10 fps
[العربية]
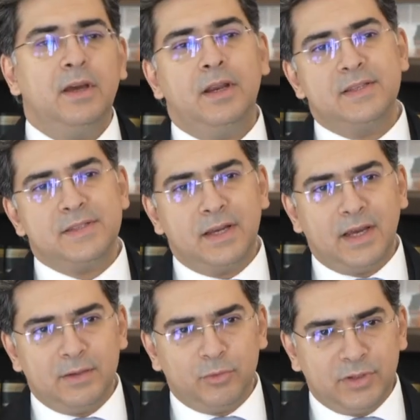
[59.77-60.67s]

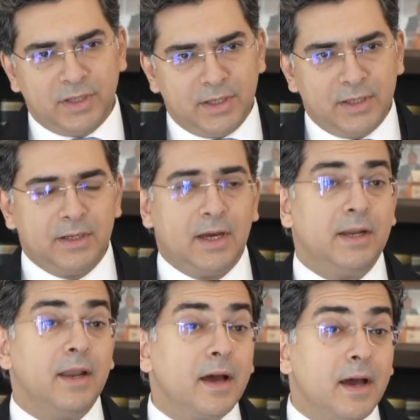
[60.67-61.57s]
لصالح المذيعين
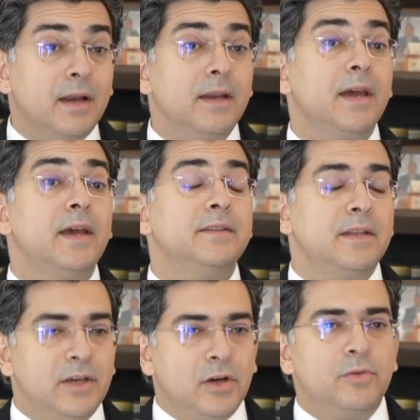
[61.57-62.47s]
على الاقل لغايه
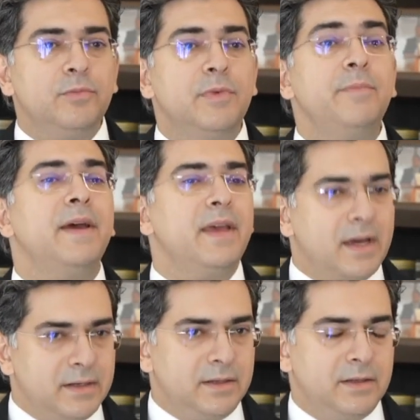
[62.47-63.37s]
اليوم مما
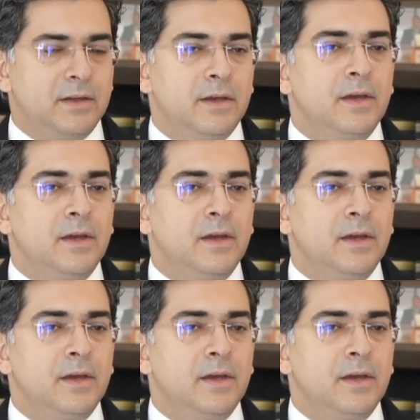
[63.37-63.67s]
يعني